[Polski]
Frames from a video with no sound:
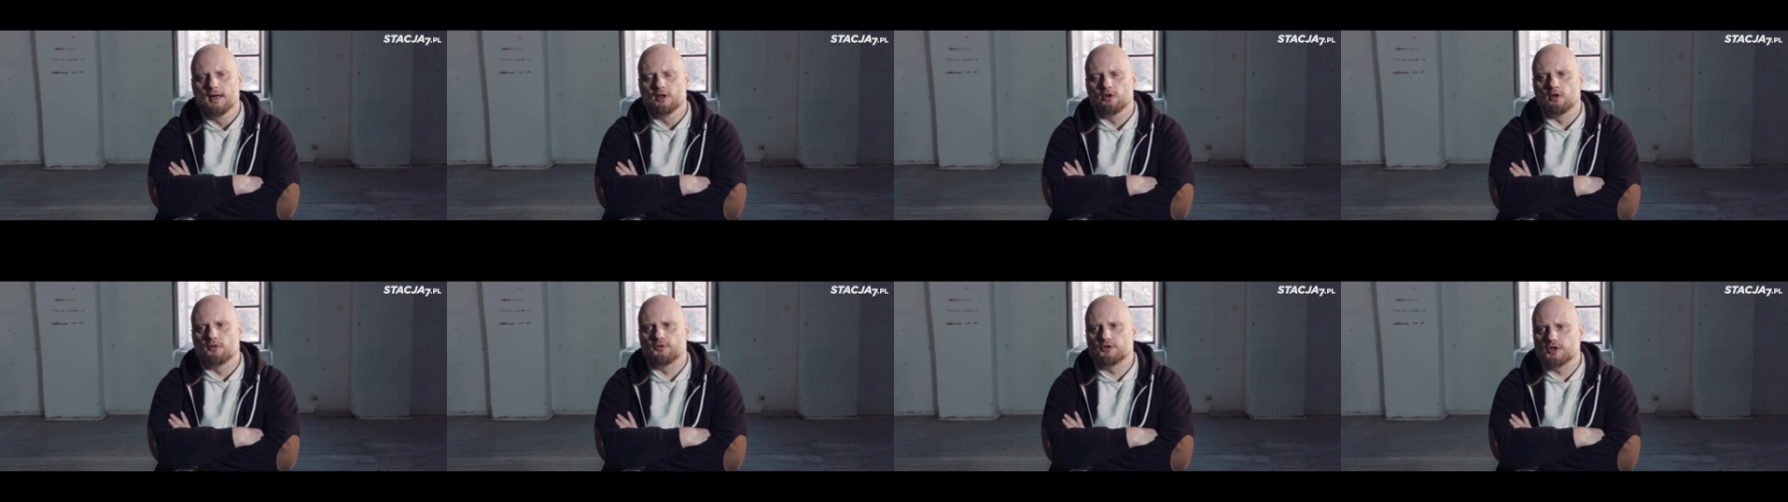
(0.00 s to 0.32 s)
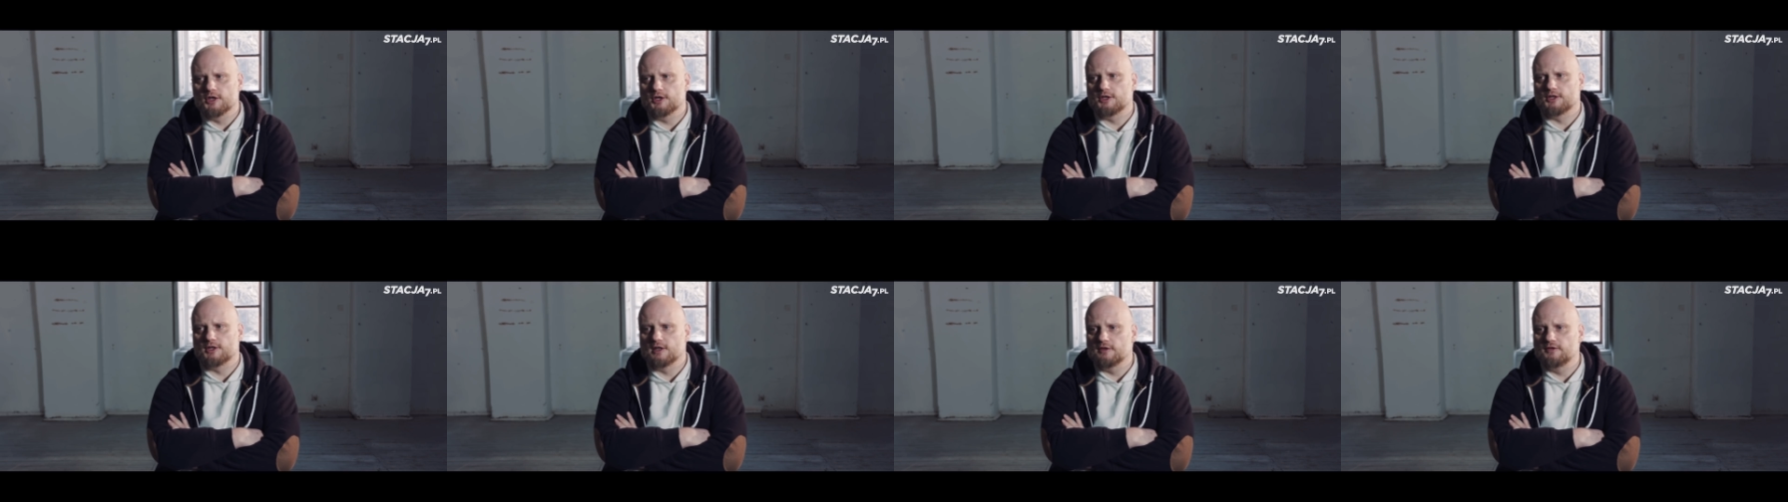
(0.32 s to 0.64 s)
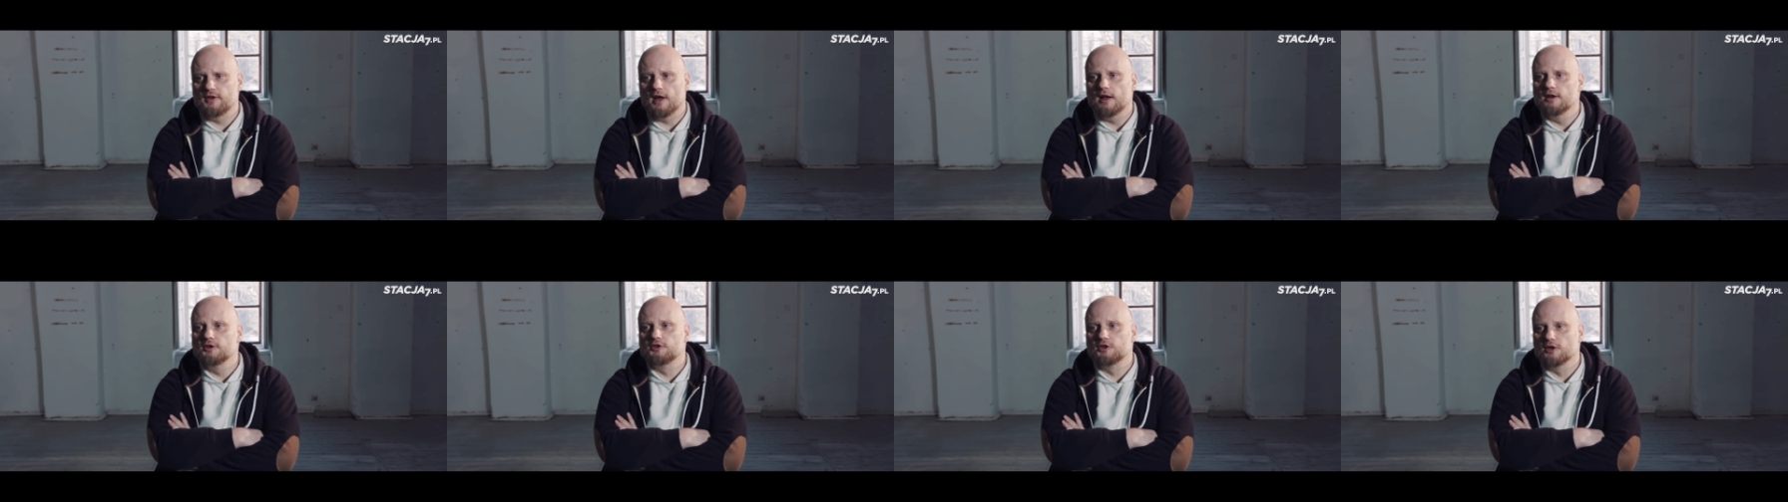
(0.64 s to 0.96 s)
to wszyscy
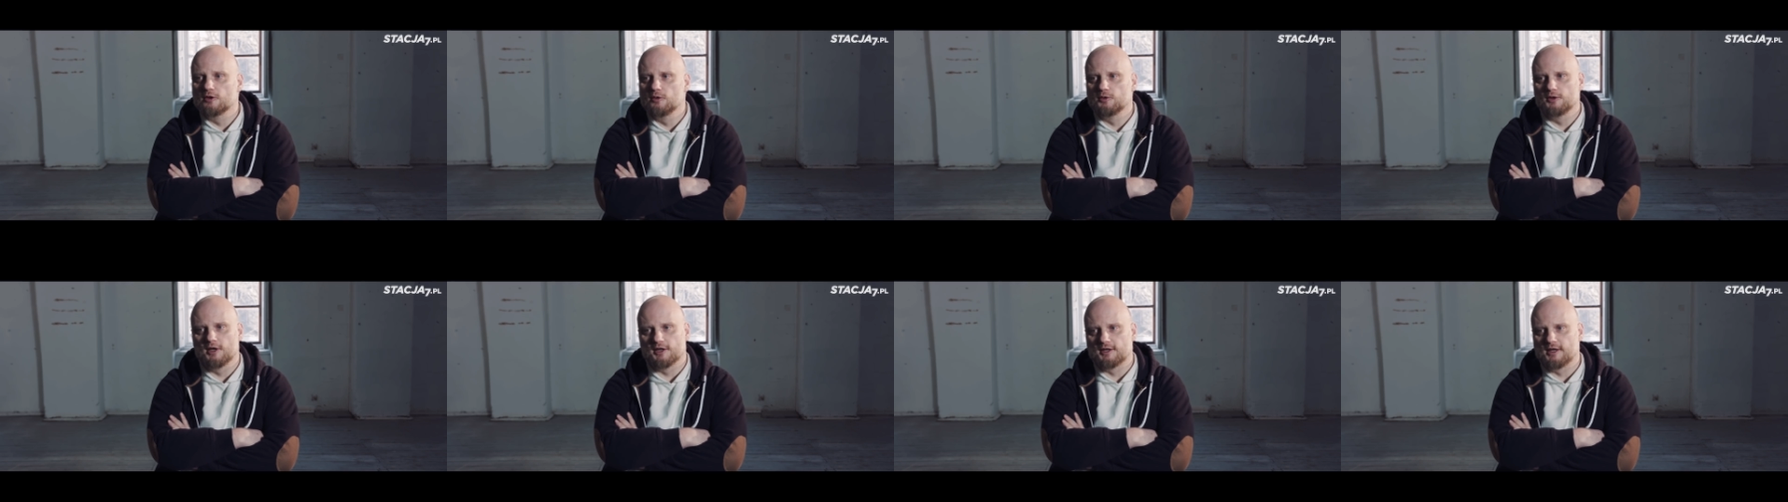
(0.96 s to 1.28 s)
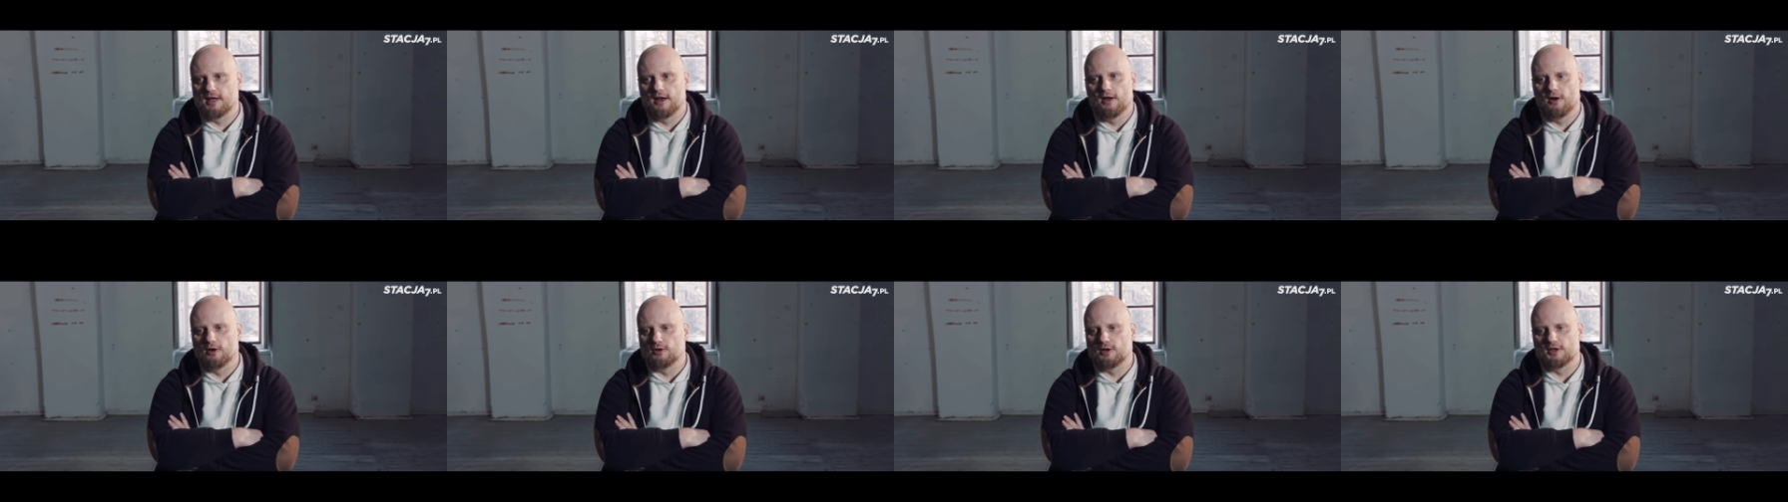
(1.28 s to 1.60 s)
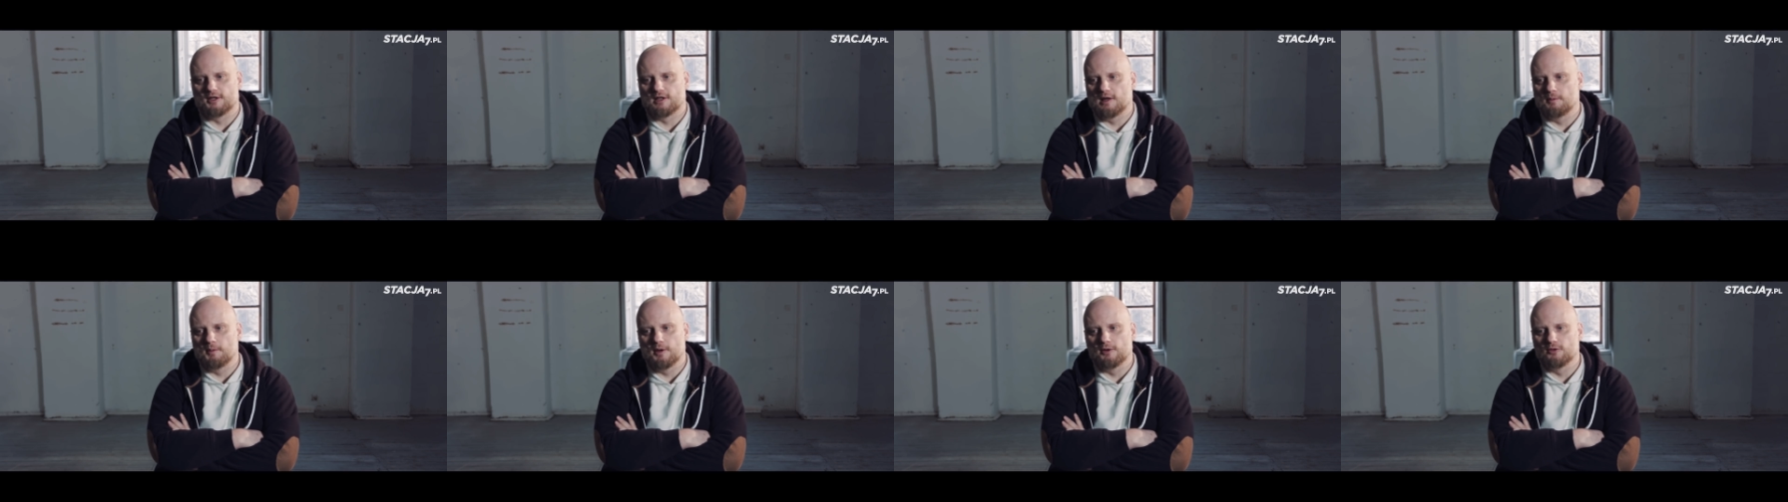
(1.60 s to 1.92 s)
wielcy ludzie Starego
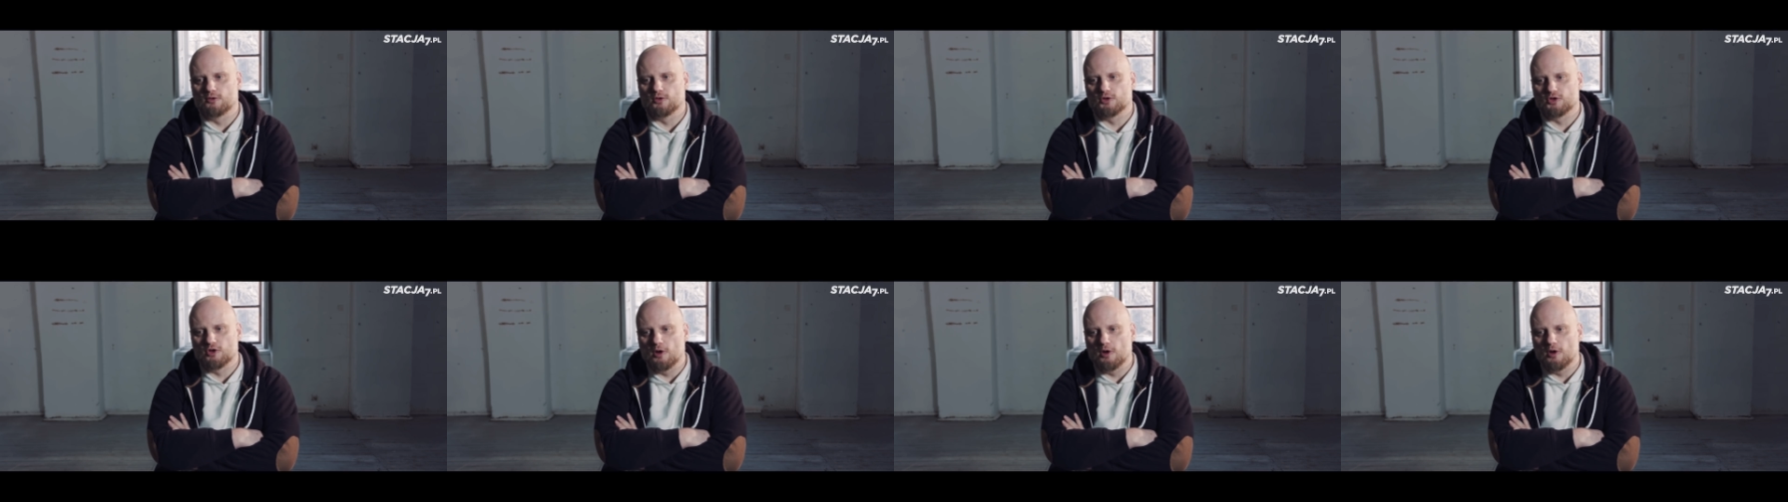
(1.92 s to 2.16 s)
Testamentu